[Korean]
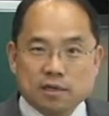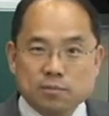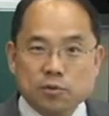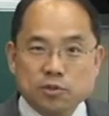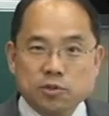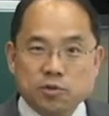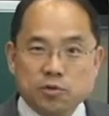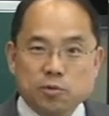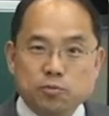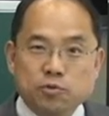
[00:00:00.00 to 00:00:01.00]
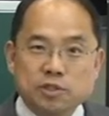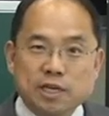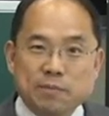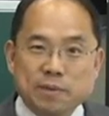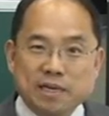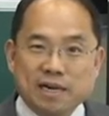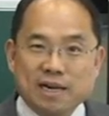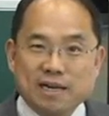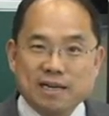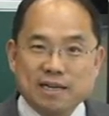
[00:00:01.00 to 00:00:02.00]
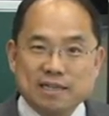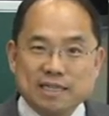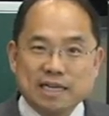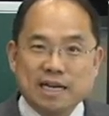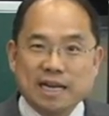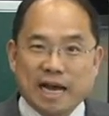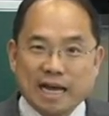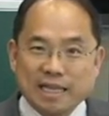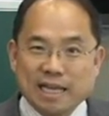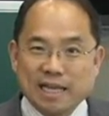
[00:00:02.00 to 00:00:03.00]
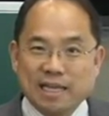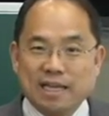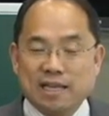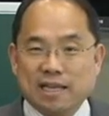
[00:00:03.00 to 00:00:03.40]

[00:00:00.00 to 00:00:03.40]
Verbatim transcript: 근본적으로 무지개 빛깔 색깔 안에